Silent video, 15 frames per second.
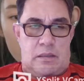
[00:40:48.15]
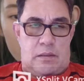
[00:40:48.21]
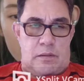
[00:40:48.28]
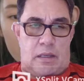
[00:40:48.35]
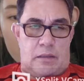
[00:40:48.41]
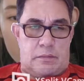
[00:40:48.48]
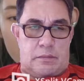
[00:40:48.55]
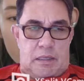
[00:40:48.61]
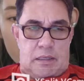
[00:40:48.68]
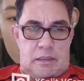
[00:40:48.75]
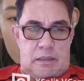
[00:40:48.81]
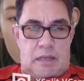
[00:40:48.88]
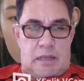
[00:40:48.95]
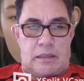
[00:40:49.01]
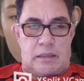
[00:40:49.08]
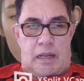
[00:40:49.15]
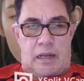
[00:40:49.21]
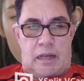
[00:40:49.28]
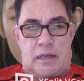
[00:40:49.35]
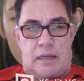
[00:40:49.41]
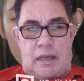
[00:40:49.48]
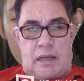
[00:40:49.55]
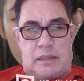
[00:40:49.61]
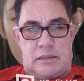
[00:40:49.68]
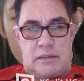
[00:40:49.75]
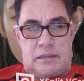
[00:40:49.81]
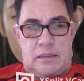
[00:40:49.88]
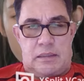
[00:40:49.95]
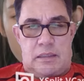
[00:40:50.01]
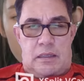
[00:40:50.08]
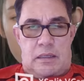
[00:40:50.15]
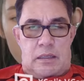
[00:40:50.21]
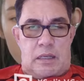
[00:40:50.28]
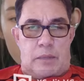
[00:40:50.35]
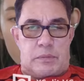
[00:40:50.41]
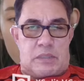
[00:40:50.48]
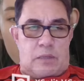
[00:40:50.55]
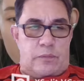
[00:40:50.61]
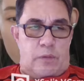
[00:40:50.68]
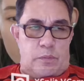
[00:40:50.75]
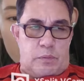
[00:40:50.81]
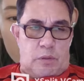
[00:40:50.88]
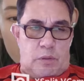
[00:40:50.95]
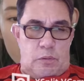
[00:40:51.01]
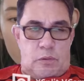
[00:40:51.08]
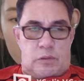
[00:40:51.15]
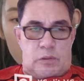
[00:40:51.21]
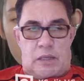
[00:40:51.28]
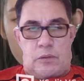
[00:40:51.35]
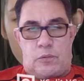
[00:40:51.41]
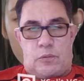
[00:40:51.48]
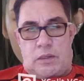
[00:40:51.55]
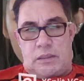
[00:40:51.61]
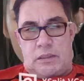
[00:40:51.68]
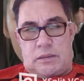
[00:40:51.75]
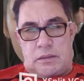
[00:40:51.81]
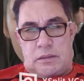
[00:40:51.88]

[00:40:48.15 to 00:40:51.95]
chân diện đanh hẳn lại làm sao phong vũ có thể quên